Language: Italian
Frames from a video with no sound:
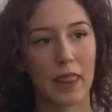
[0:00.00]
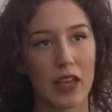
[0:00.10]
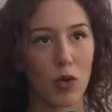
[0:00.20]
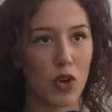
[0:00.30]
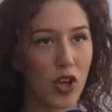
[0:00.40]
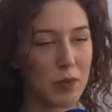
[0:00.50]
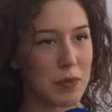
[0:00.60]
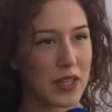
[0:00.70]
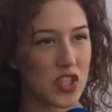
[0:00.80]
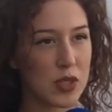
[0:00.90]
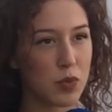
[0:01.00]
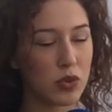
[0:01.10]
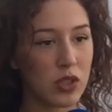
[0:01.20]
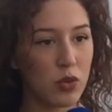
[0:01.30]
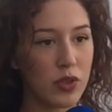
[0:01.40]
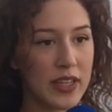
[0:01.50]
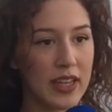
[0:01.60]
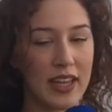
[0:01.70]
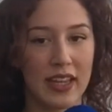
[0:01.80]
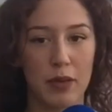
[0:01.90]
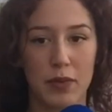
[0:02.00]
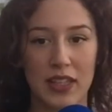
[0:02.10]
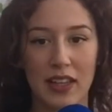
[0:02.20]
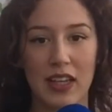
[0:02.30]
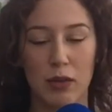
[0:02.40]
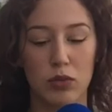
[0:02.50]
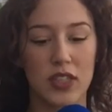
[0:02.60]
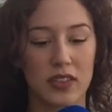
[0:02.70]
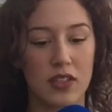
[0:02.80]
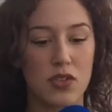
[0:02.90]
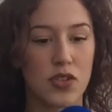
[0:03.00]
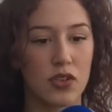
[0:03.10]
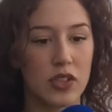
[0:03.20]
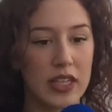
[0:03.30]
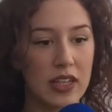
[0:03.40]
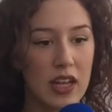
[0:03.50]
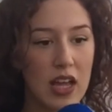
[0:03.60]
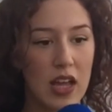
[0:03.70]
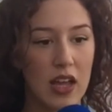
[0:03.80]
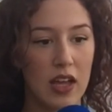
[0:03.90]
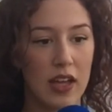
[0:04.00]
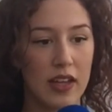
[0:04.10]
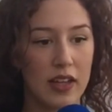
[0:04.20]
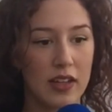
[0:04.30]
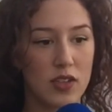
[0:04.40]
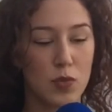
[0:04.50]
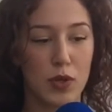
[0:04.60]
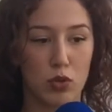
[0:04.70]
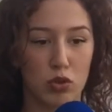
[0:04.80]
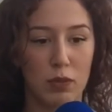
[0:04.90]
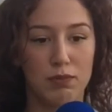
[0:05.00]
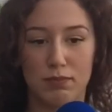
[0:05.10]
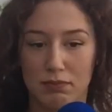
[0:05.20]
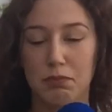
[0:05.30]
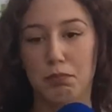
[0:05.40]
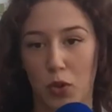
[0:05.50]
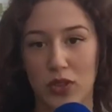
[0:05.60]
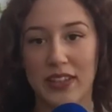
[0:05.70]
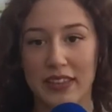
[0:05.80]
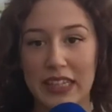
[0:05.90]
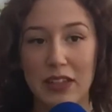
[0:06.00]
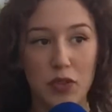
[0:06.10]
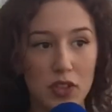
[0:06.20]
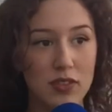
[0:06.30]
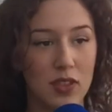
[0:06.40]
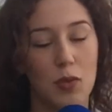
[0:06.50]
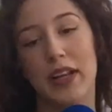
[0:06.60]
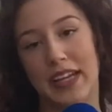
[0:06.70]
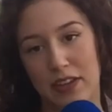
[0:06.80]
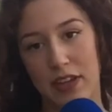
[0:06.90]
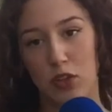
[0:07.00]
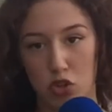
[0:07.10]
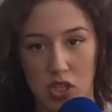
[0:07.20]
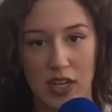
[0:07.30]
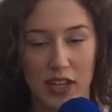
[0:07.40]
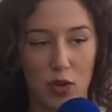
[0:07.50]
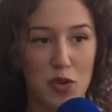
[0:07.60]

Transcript: Quello che mi piace più di lui è che mi dedica molta attenzione, eh, soprattutto è protettivo, qualche difetto c'era anche lui